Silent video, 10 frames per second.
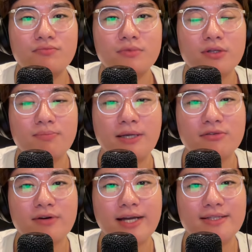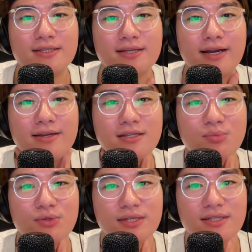で、場所は愛知
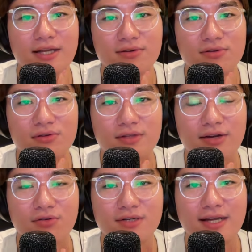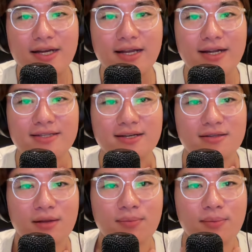スカイキスポでしたよと、で、国内外で活躍
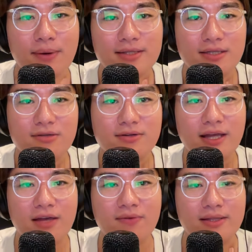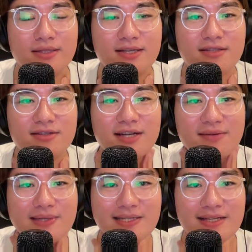するヒップホップアーティスト、エイビッチさんとかい
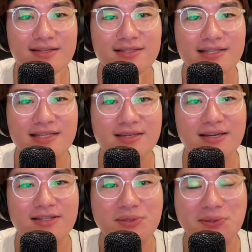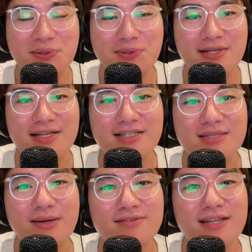ましたね。えっ、ー、と、
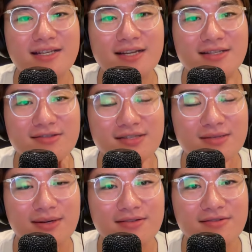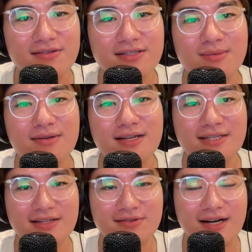千葉雄大さん、千葉、千葉雄大
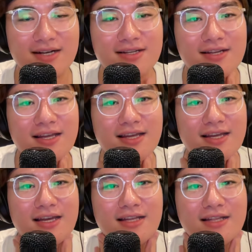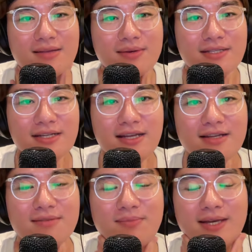さんとか、えー、出てました
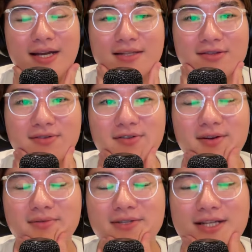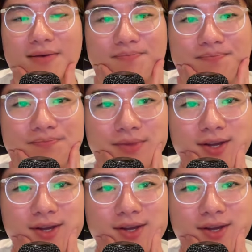ね。メーガンとコラボした。うん。